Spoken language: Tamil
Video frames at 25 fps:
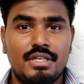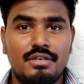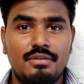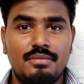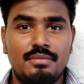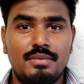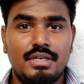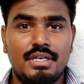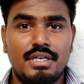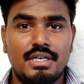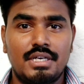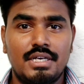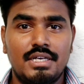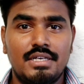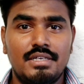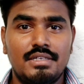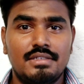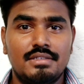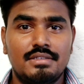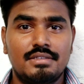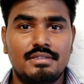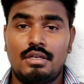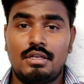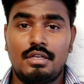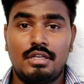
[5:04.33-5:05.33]
பதிவு பண்ணுங்கள்
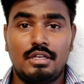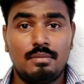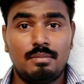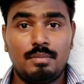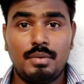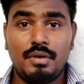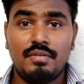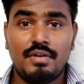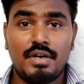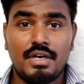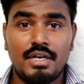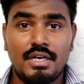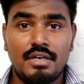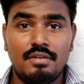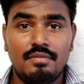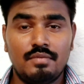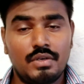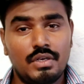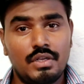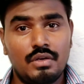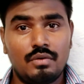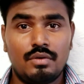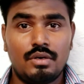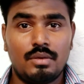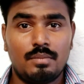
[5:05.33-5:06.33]
இப்போ வாங்க
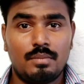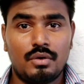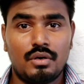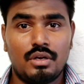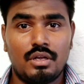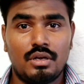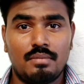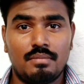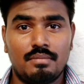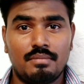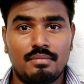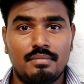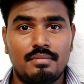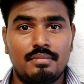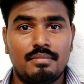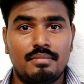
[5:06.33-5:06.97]
வீடியோக்குள்ளே போகலாம்